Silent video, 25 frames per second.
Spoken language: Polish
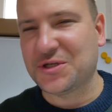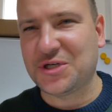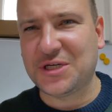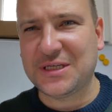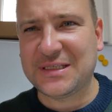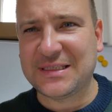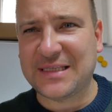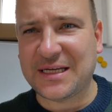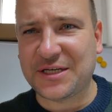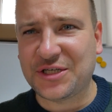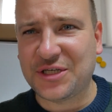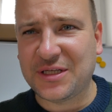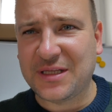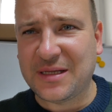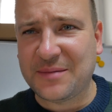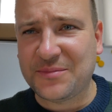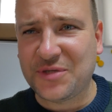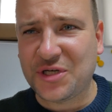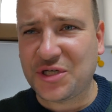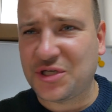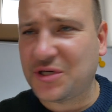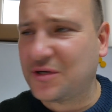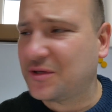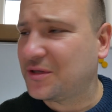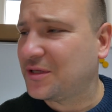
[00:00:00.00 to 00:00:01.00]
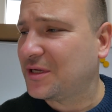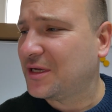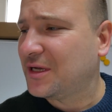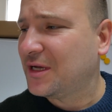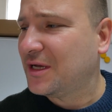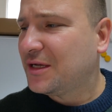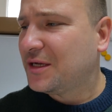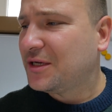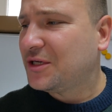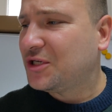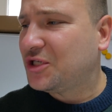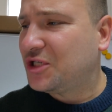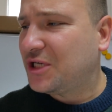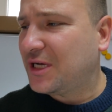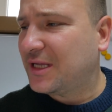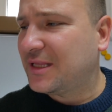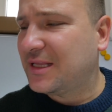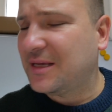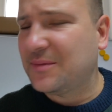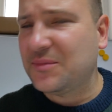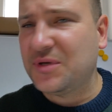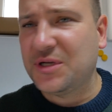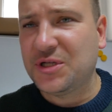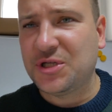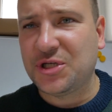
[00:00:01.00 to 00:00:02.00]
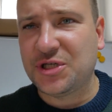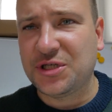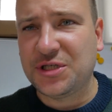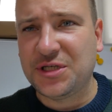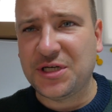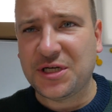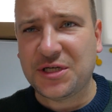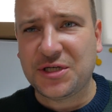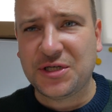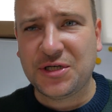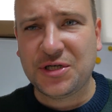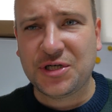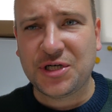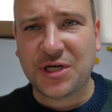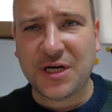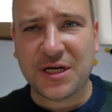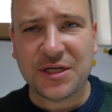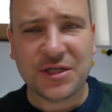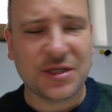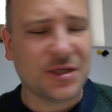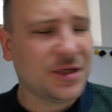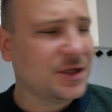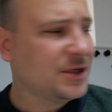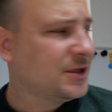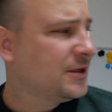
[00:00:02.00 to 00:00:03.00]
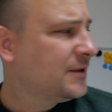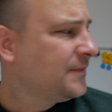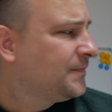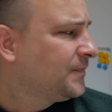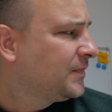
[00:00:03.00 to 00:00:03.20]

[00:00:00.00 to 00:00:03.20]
377,36